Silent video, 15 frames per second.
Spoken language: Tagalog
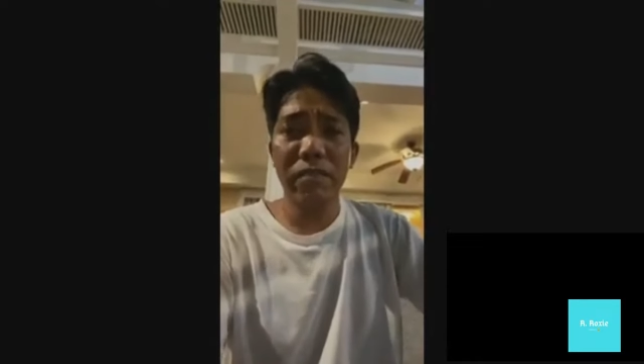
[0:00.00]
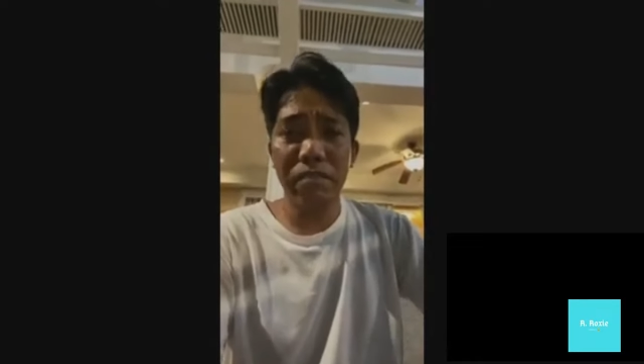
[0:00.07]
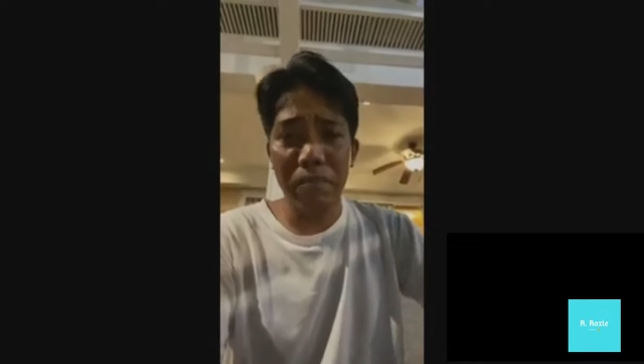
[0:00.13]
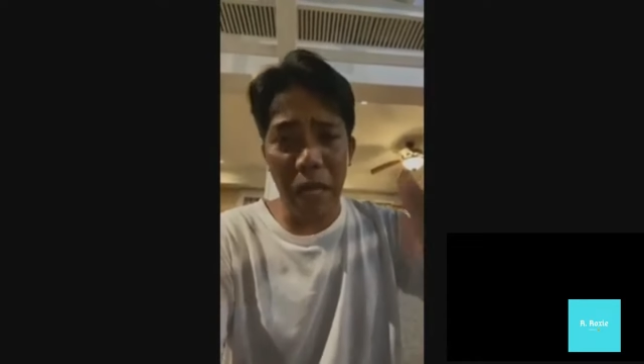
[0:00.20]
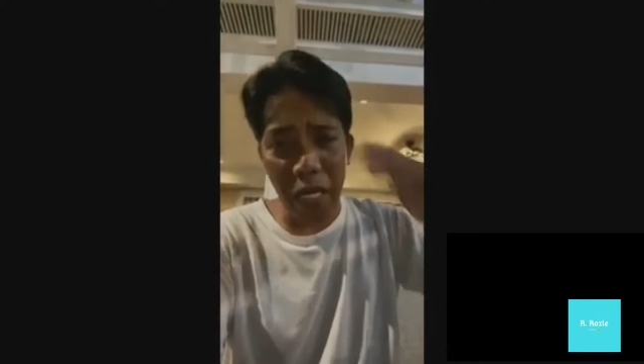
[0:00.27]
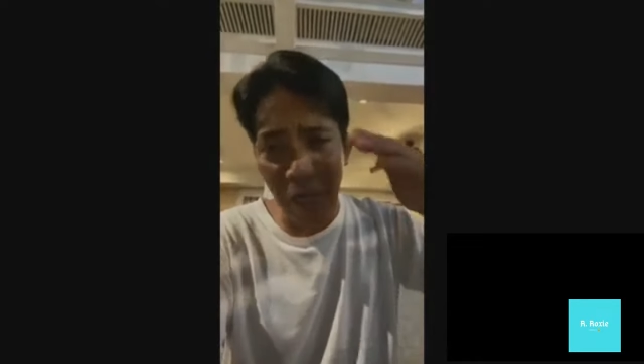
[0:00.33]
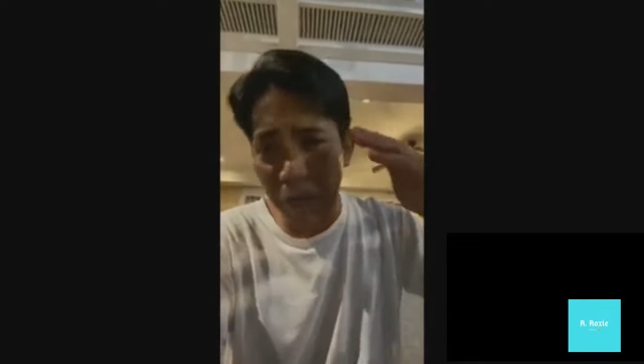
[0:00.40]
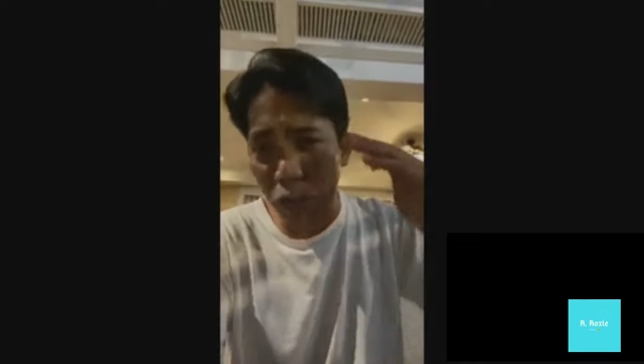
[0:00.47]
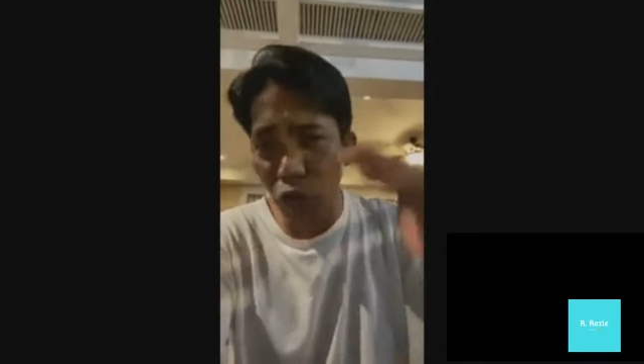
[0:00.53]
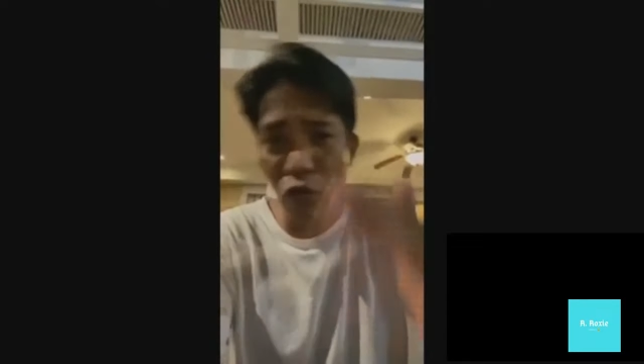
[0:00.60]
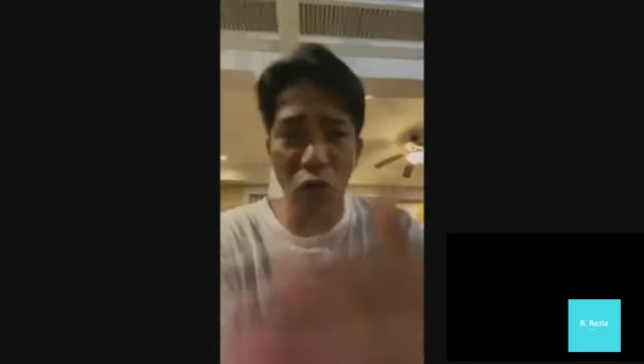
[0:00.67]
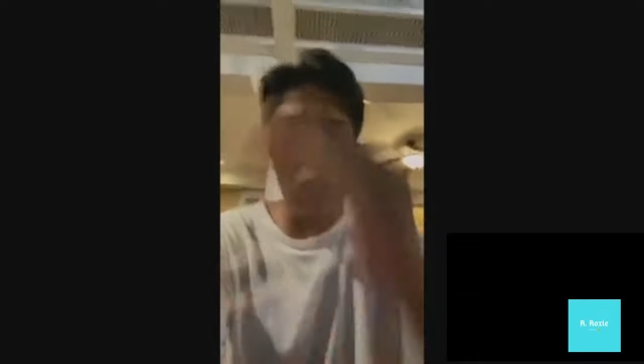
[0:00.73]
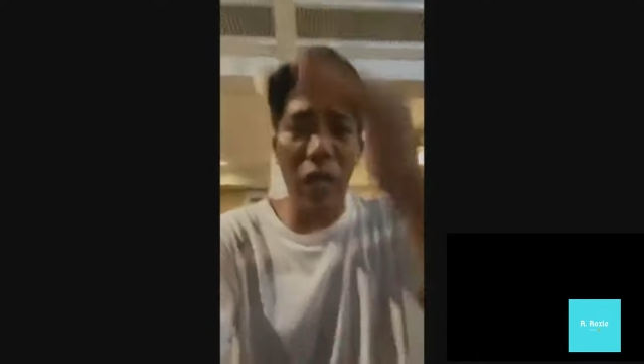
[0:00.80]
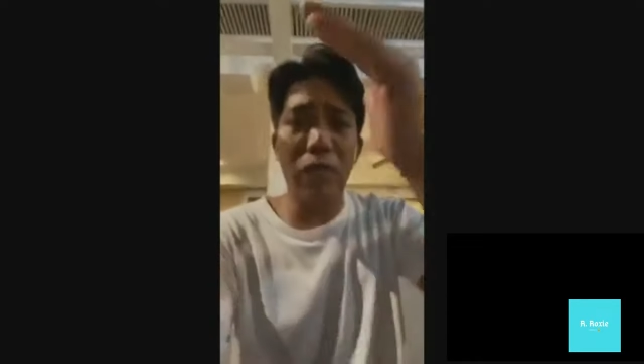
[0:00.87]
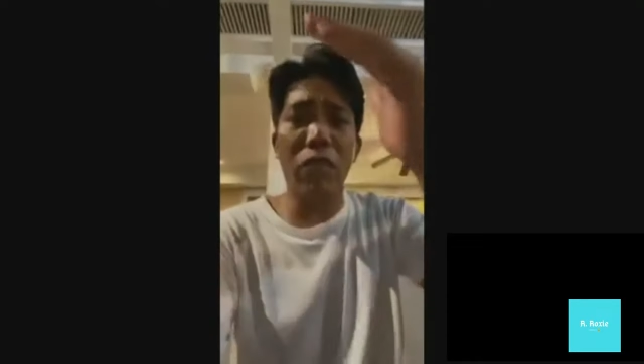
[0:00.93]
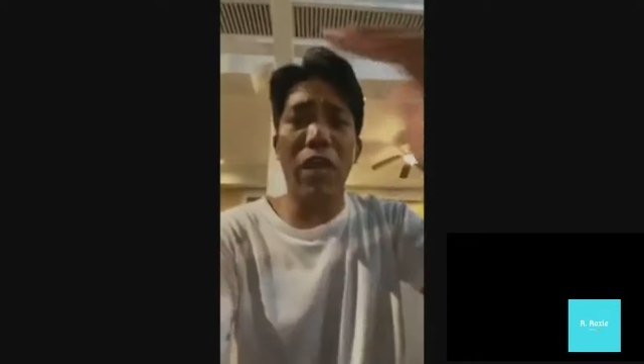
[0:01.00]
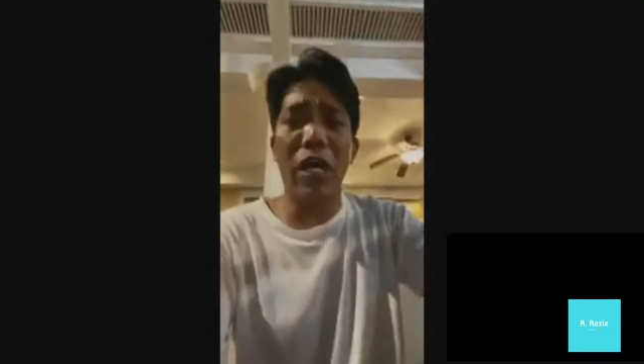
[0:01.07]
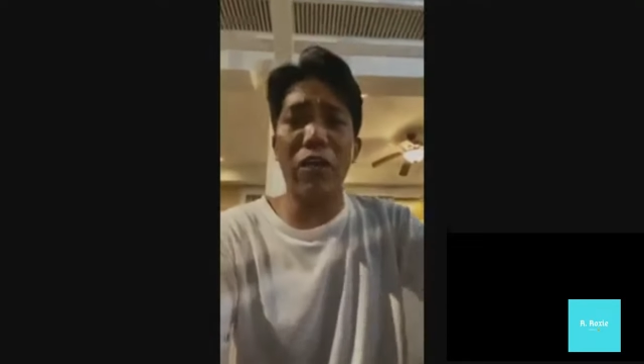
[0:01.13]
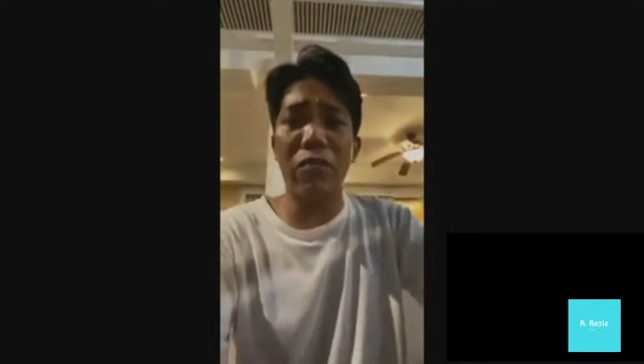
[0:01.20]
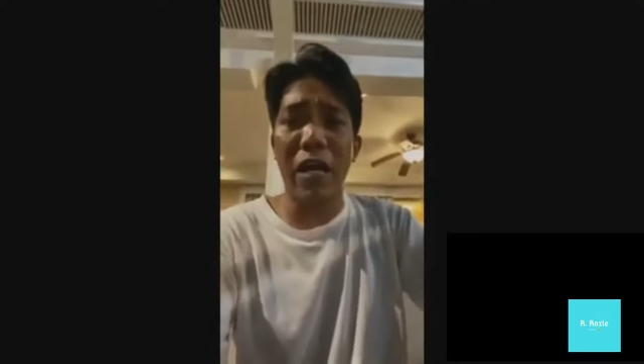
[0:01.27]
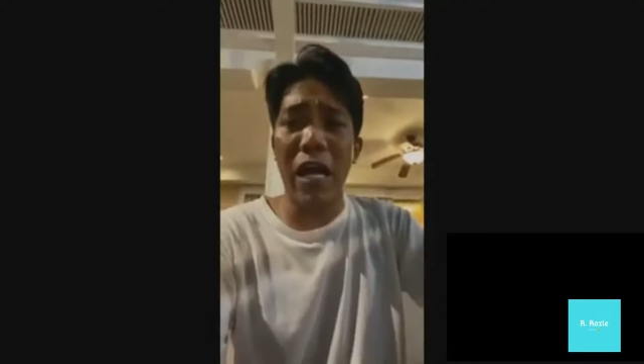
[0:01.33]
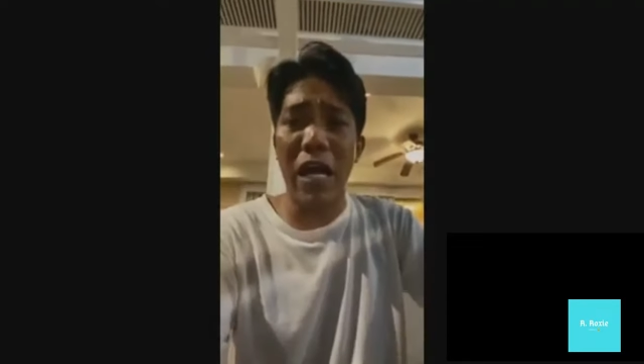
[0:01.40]
Para matulungan mo lang
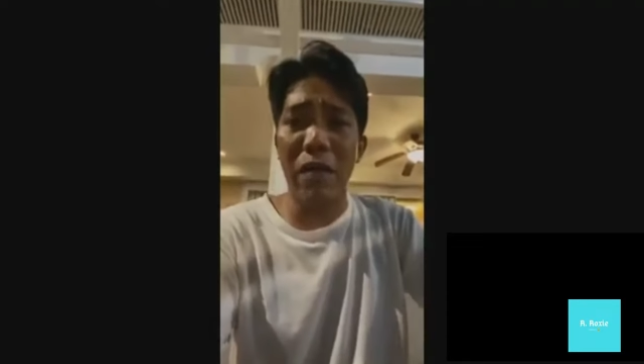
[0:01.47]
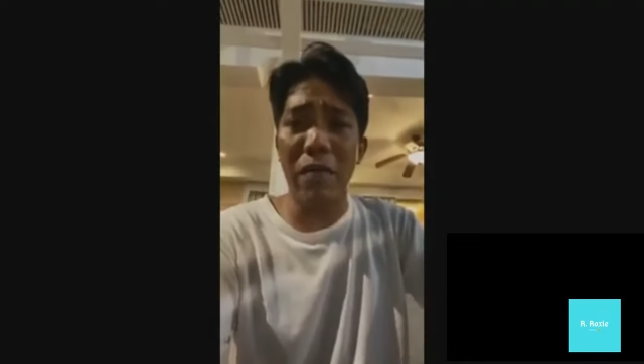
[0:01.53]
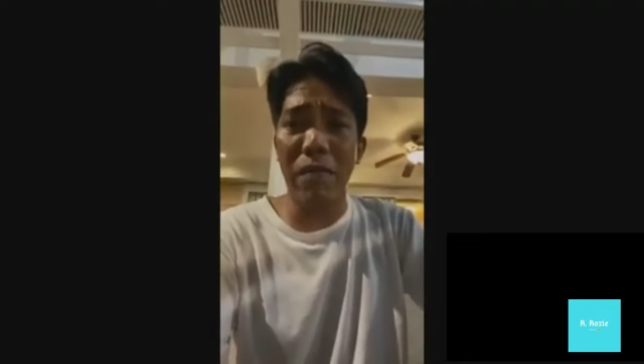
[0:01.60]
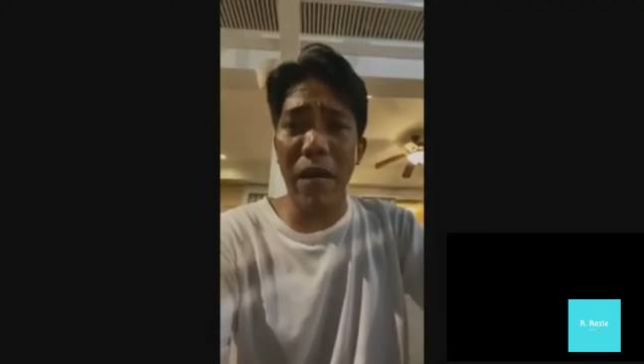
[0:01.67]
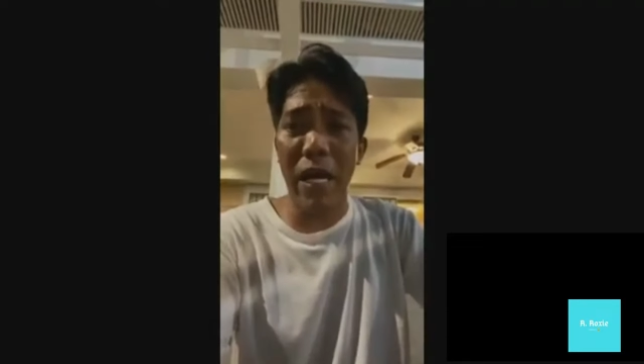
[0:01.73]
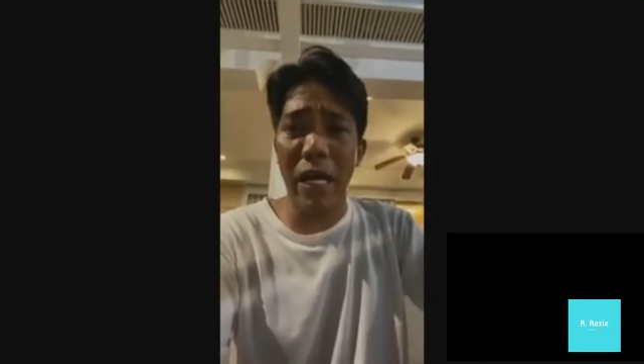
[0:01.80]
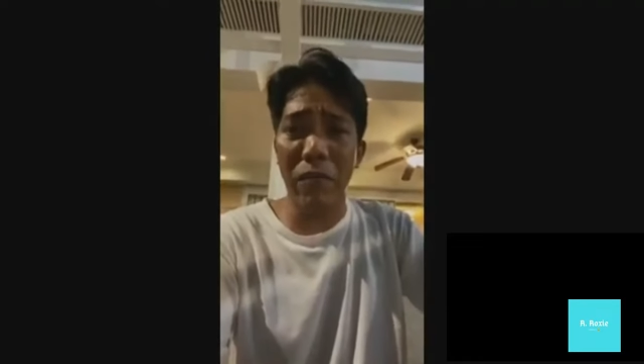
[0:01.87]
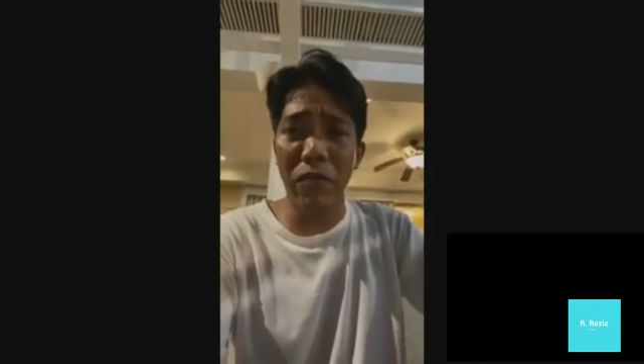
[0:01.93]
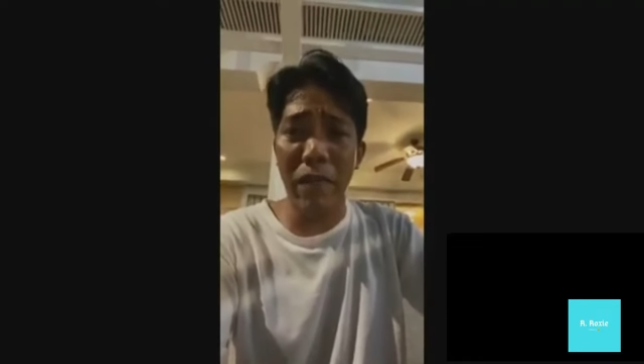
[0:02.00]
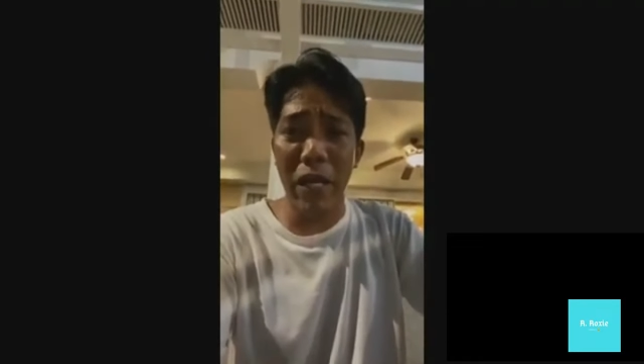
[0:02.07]
yung mga kababayan mo,